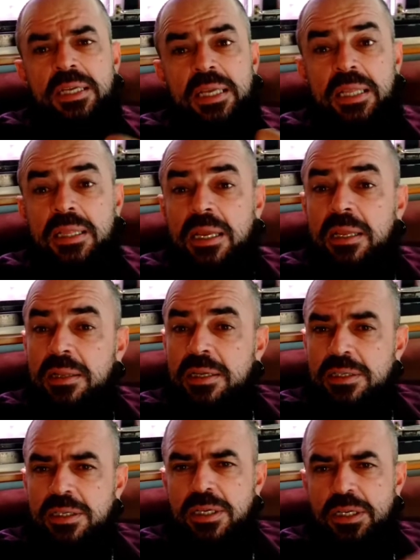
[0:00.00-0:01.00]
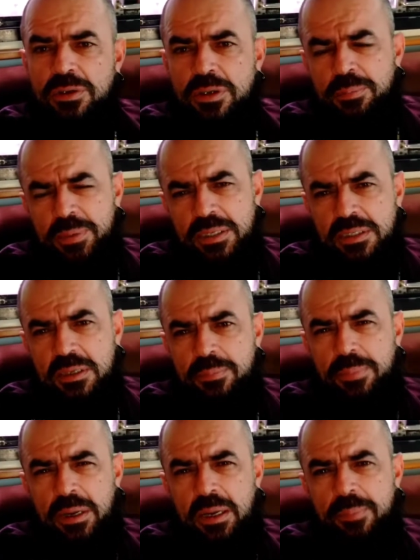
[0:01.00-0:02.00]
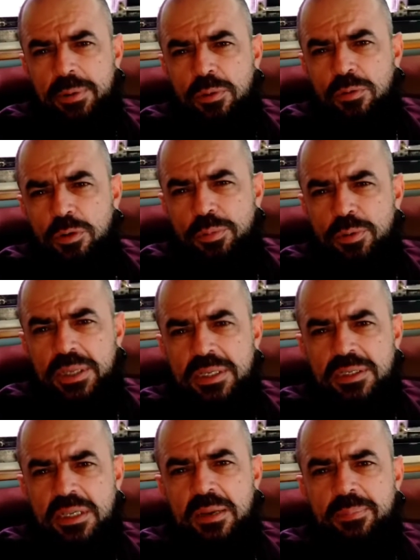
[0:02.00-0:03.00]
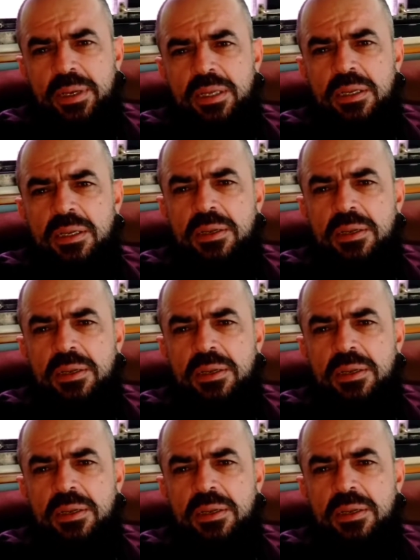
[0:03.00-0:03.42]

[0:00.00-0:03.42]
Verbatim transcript: e tem desejo de participar pelo grupo do WhatsApp aí,